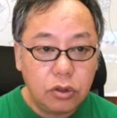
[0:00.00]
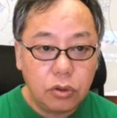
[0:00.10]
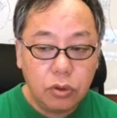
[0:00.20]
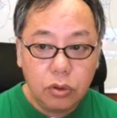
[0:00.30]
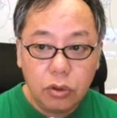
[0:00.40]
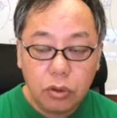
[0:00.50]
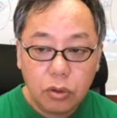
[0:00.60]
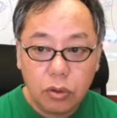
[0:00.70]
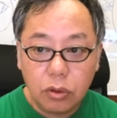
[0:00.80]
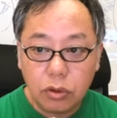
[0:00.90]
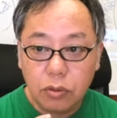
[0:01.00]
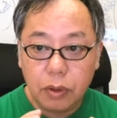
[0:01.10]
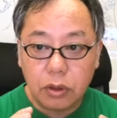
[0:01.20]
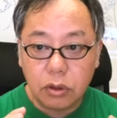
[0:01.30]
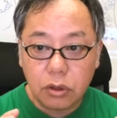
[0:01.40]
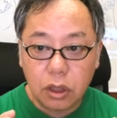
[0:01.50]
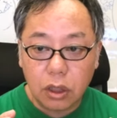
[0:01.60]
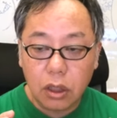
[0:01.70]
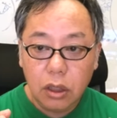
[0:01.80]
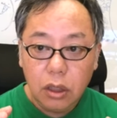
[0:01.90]
情を区別して
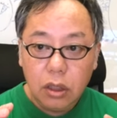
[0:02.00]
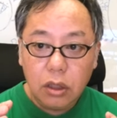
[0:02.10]
ね。